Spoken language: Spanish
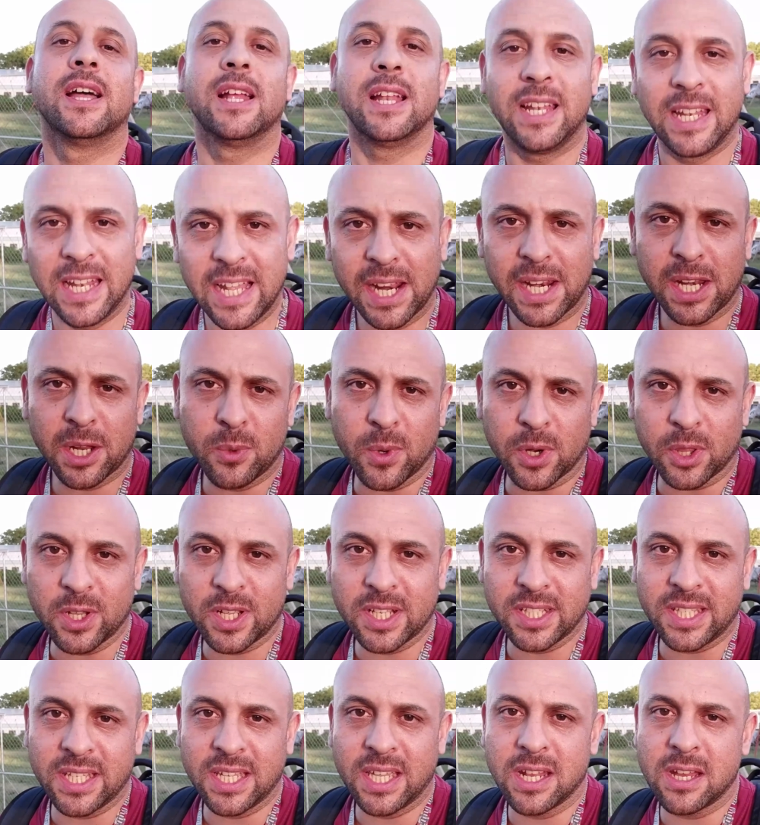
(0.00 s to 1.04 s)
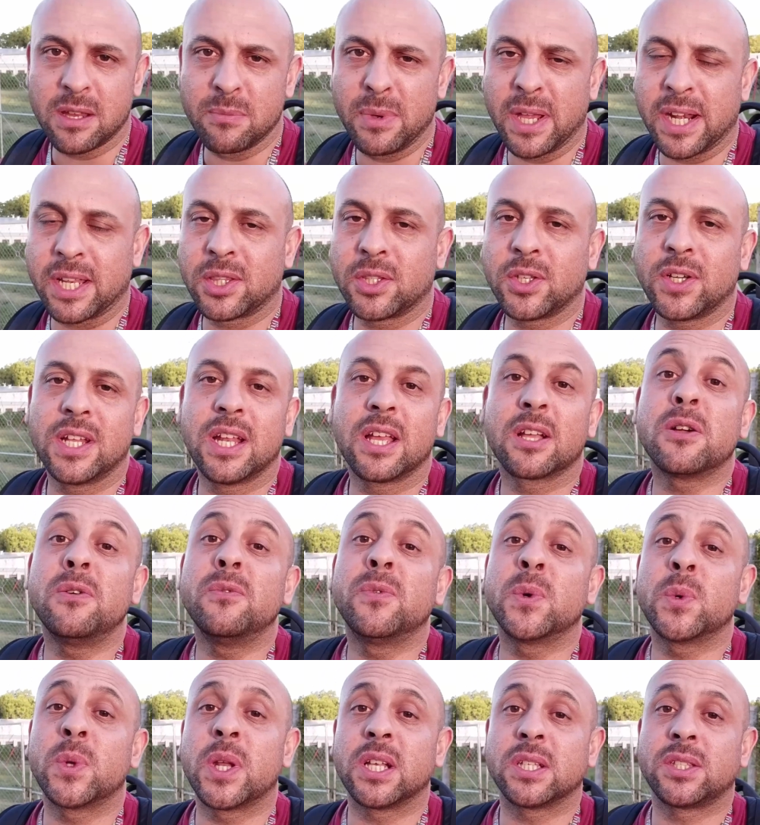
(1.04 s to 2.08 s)
Les recuerdo que si quieren ver todas las
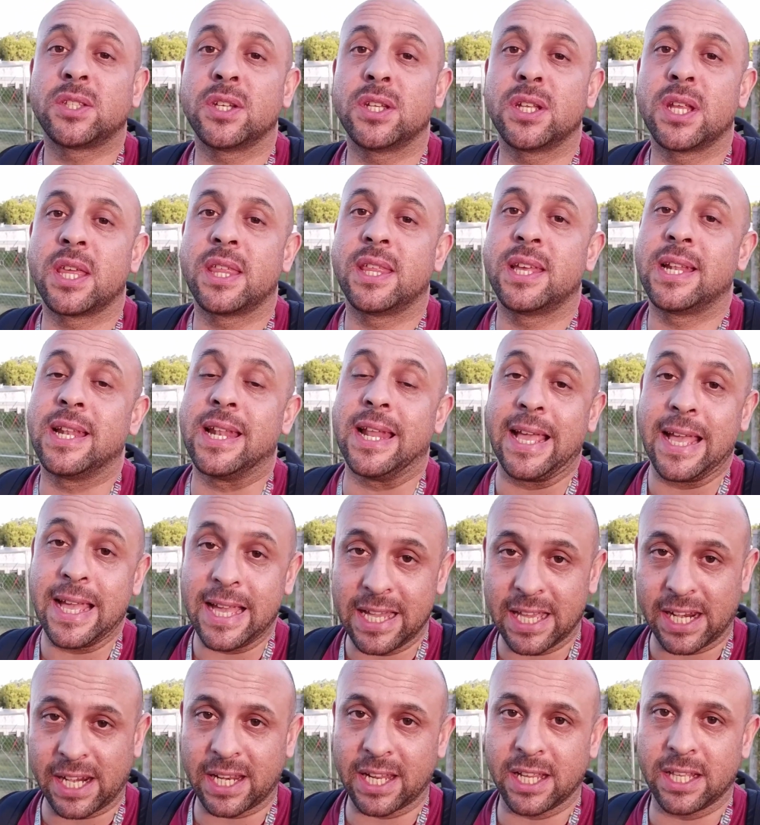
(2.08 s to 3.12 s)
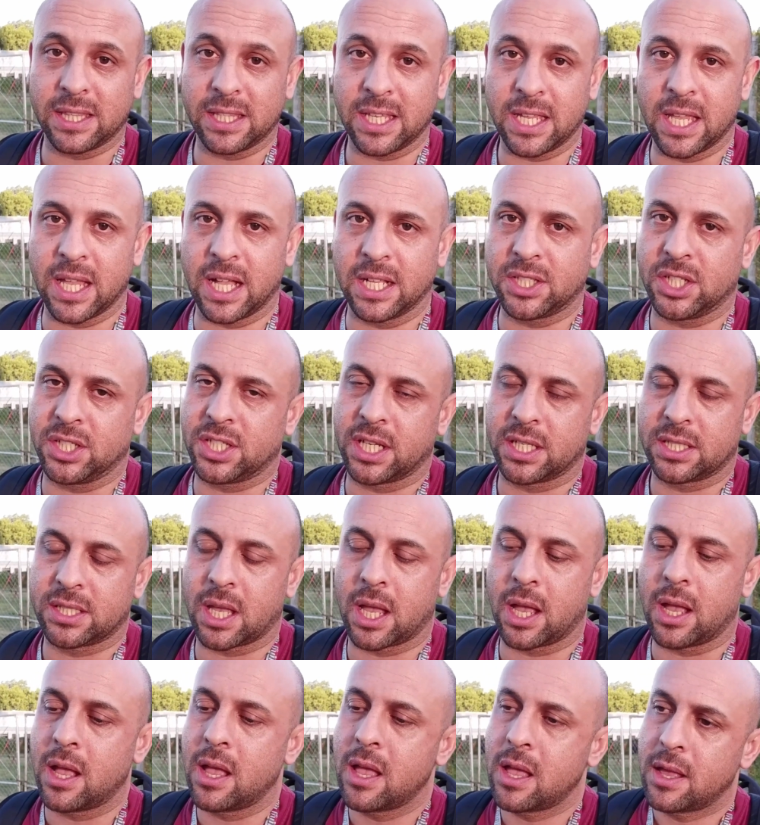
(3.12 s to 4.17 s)
configuraciones del RTH, ya
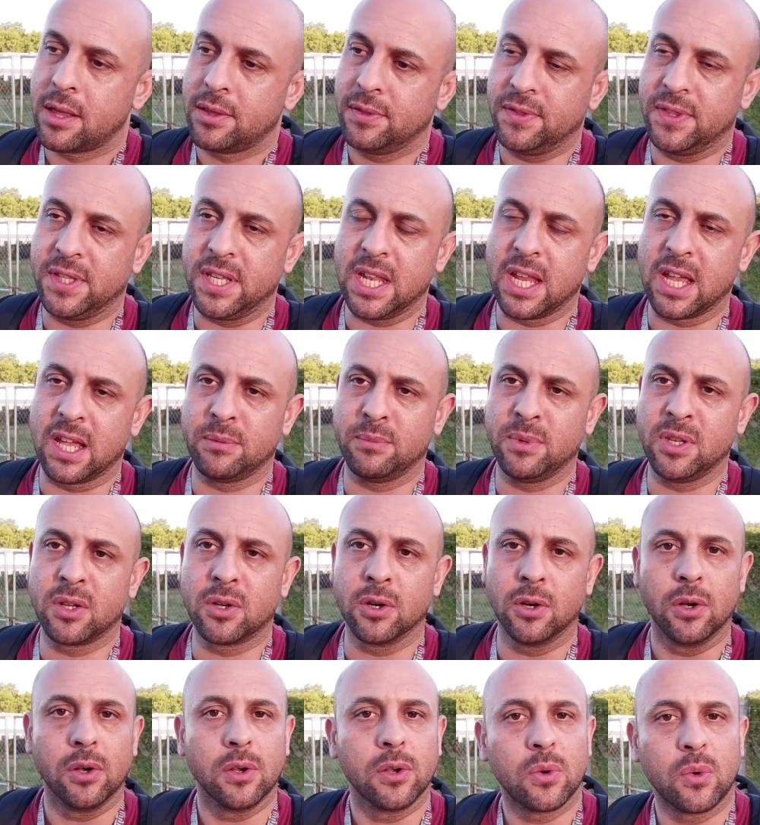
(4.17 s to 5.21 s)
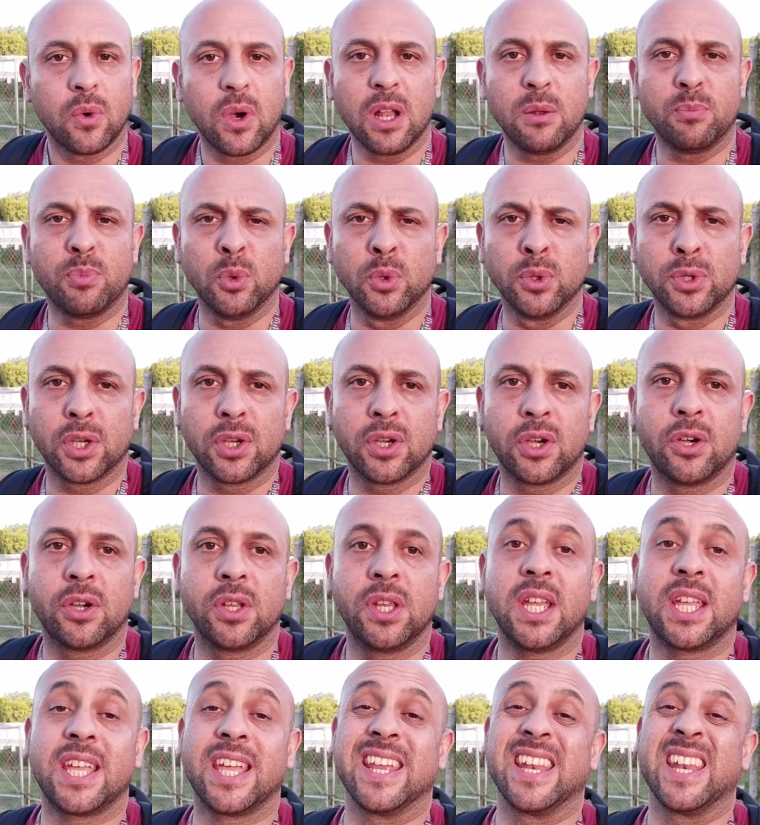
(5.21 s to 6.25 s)
sea dinámico o al punto de
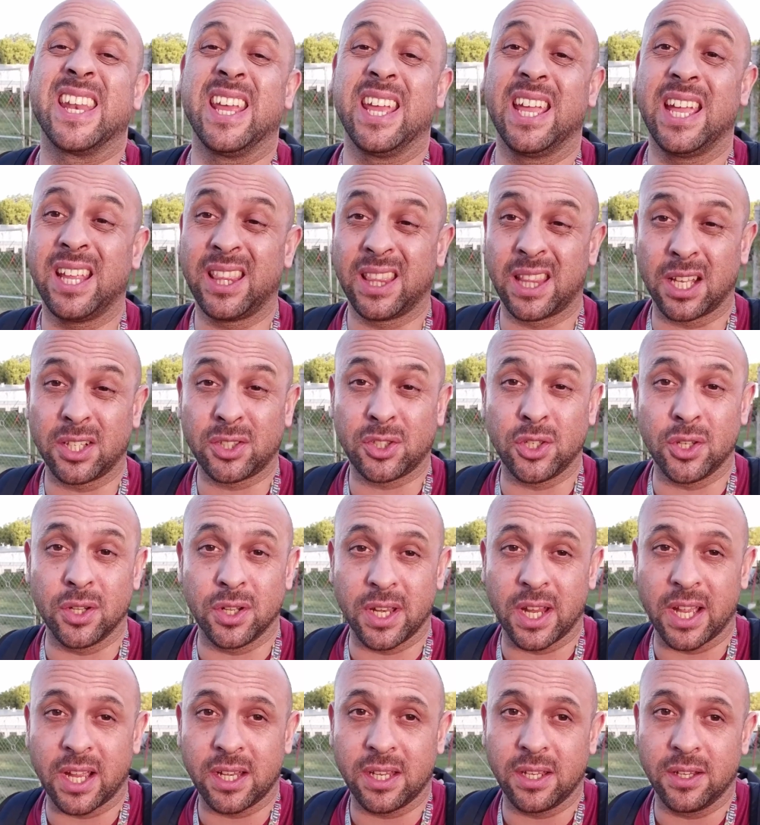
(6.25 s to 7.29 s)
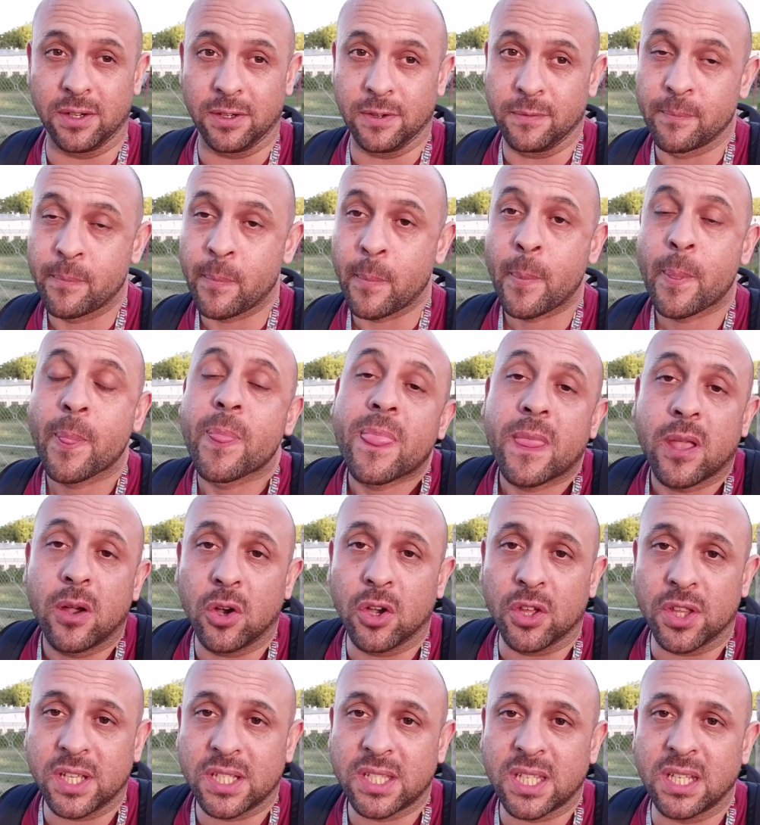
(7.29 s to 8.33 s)
origen estacionario
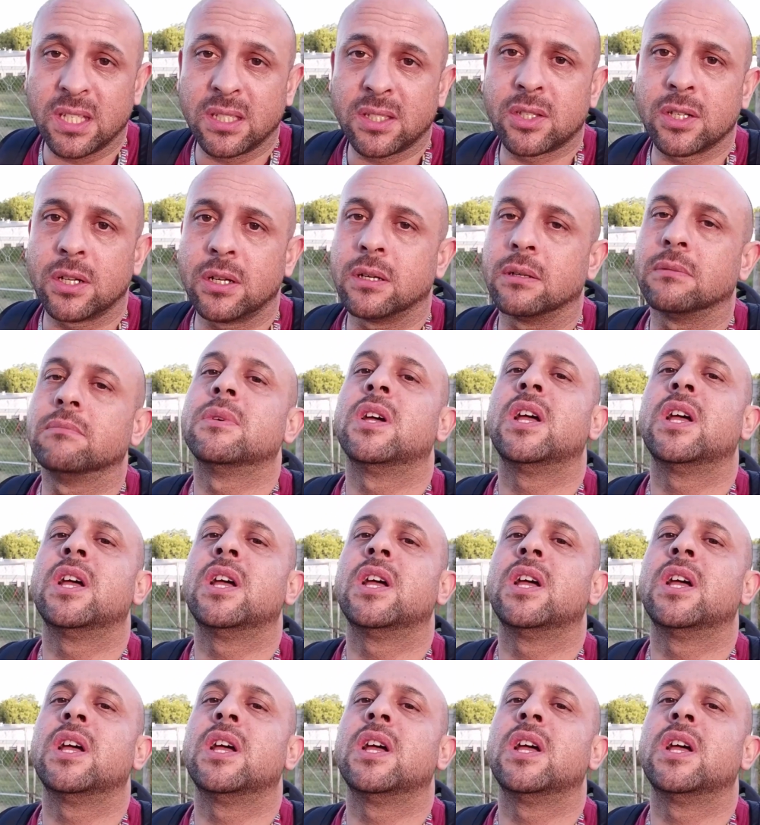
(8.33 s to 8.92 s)
o descenso,